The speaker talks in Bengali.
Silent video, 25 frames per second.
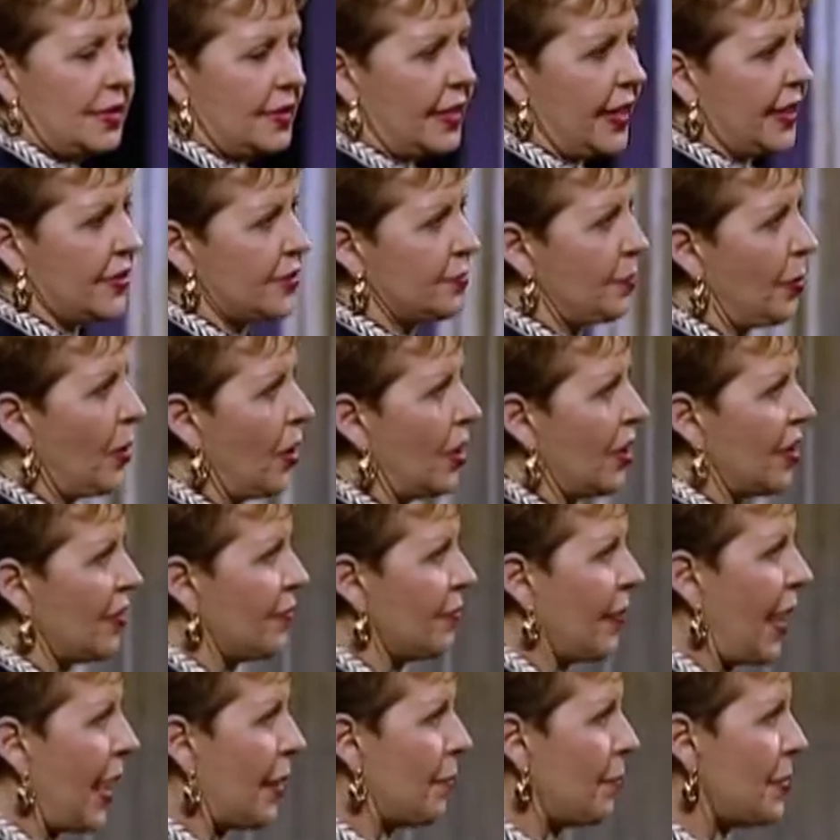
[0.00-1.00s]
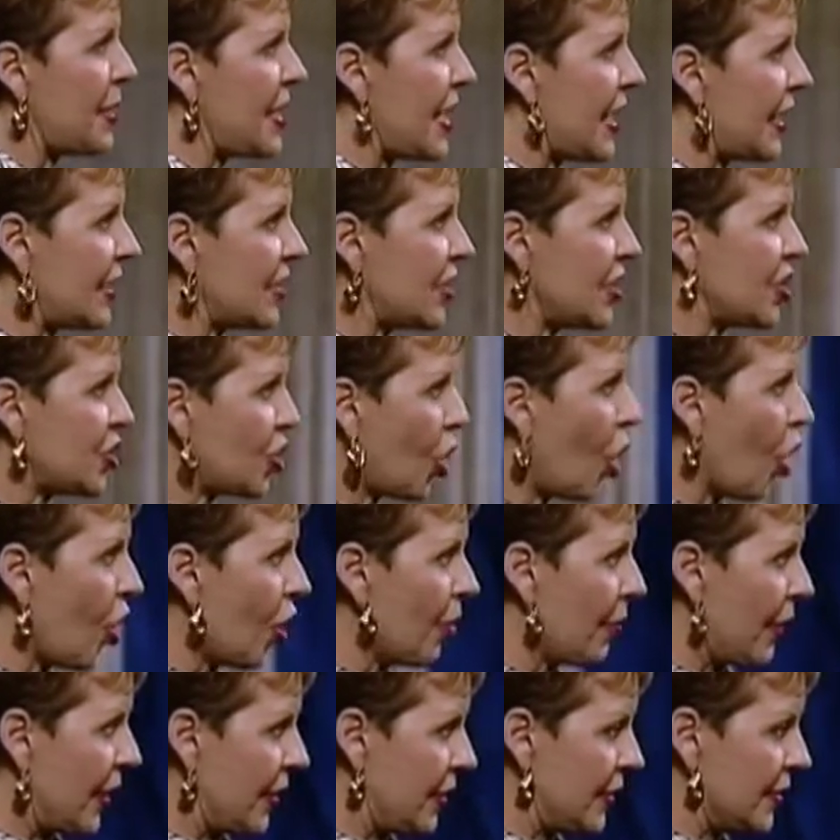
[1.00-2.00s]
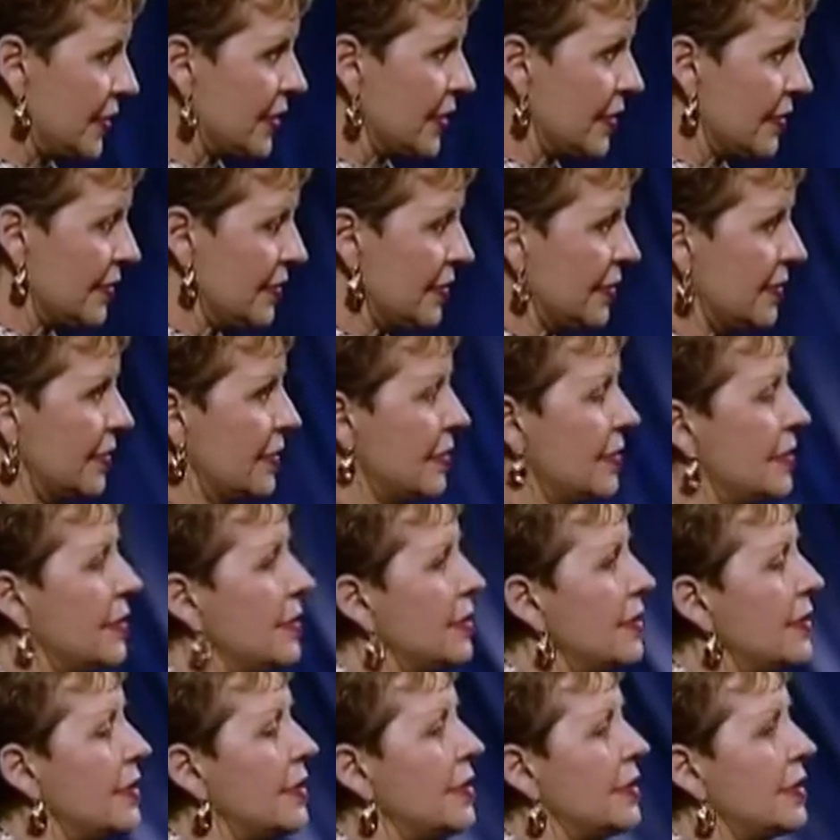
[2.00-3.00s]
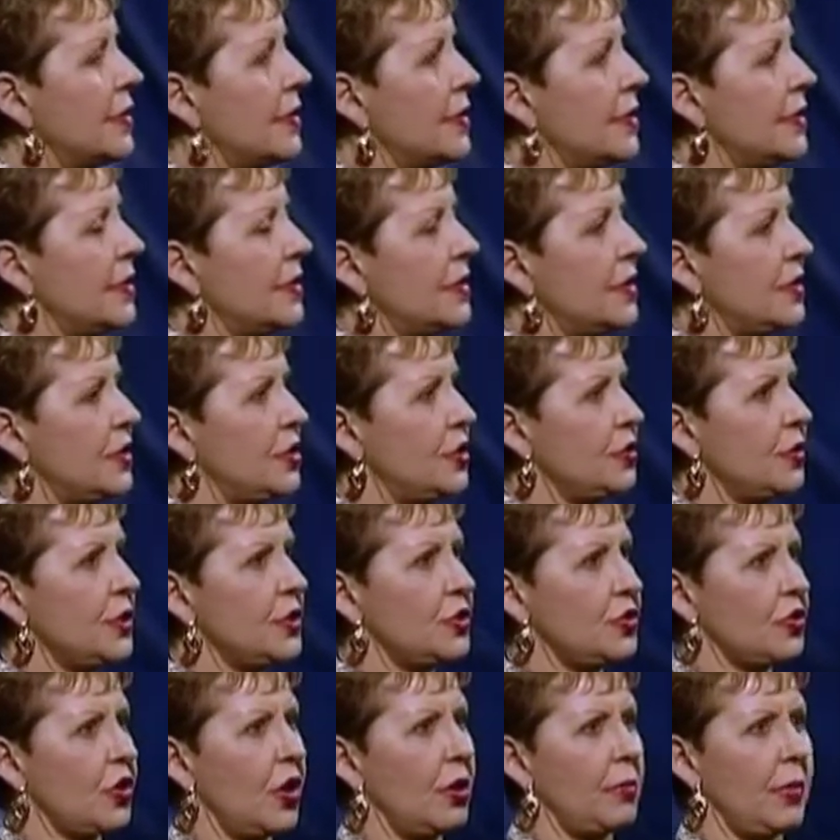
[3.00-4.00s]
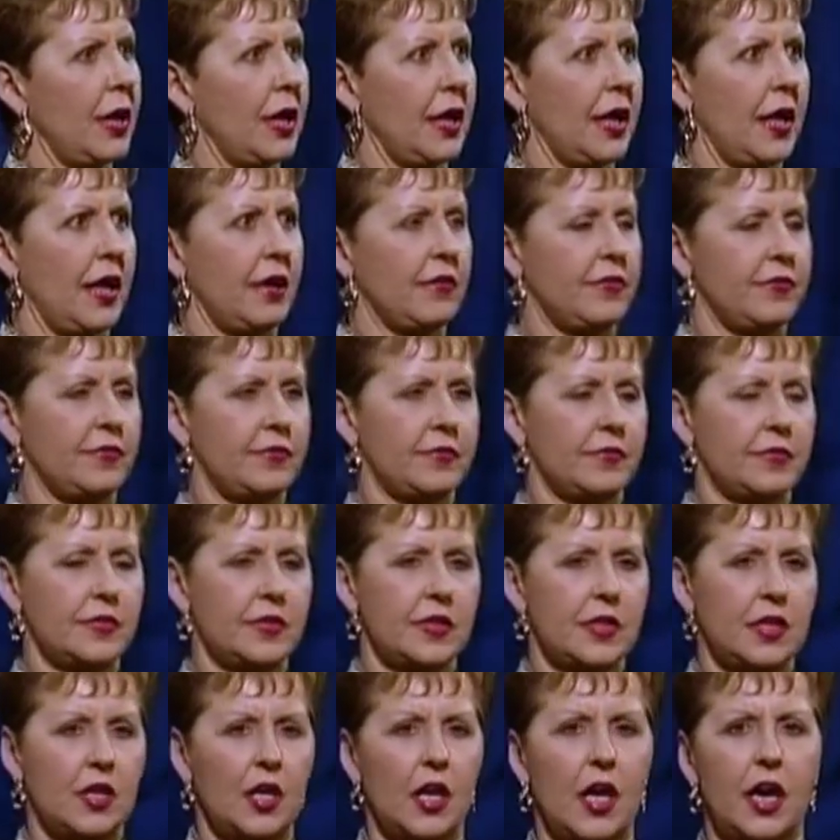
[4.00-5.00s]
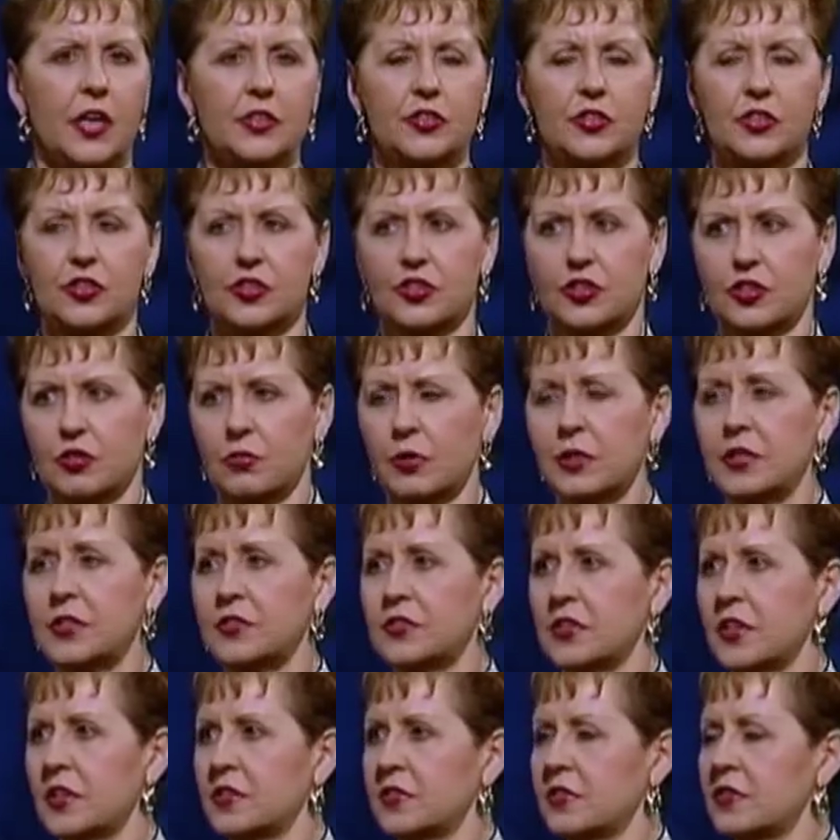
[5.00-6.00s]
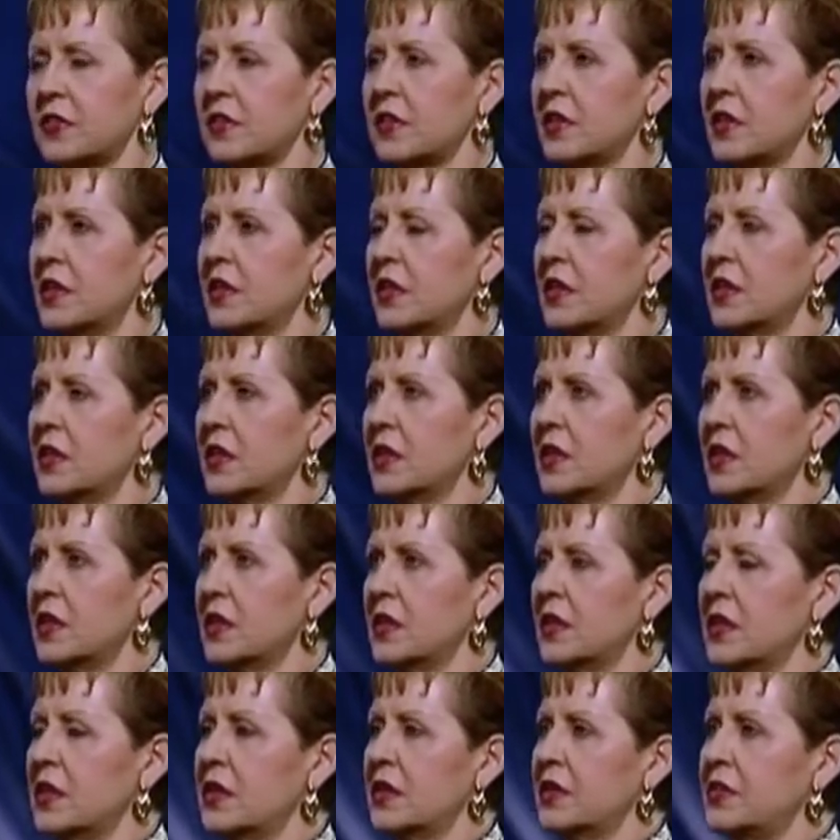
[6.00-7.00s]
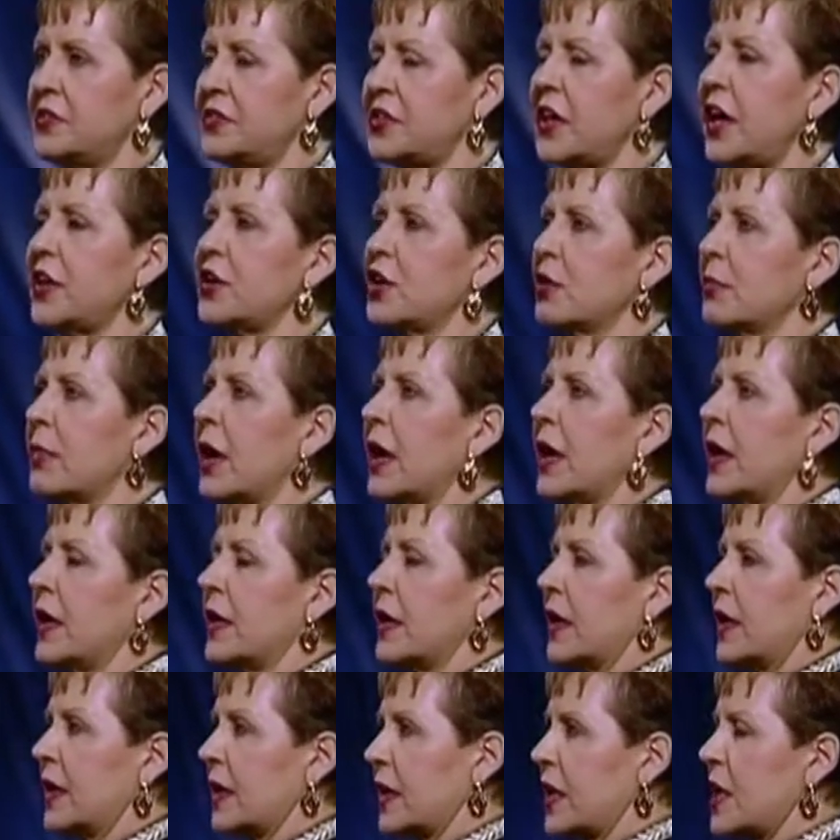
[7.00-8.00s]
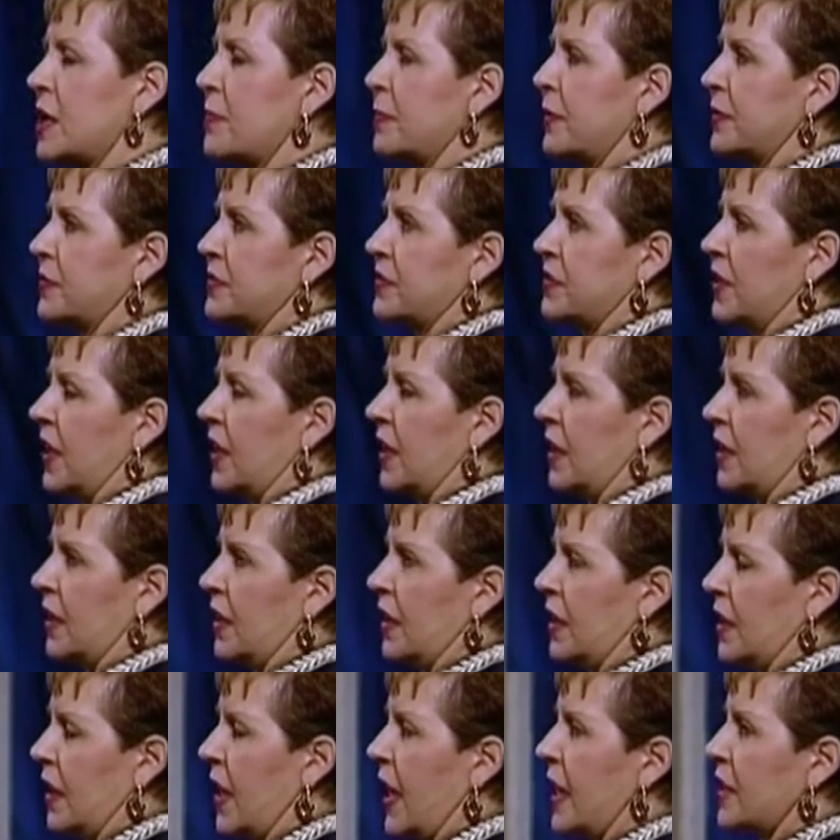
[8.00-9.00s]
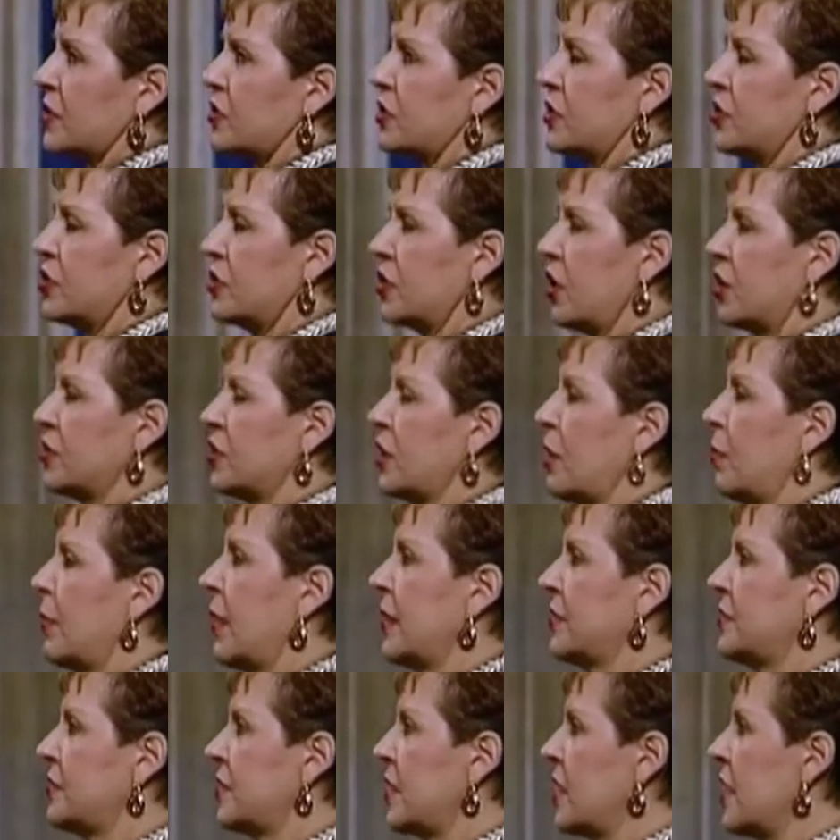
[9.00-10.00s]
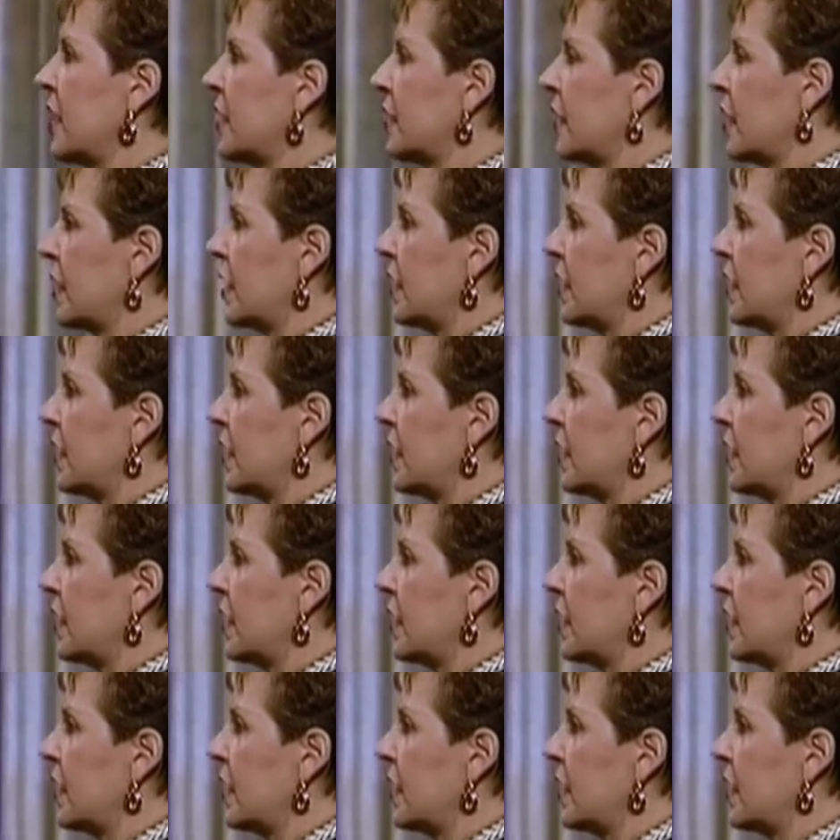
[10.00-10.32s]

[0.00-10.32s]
এই হলো আমার মনের জোর জীবন উপভোগ করার কলসীয় তিনের অনুসারে মনস্থির করুন মনস্থির রাখুন এটি আসলে শুরু হয়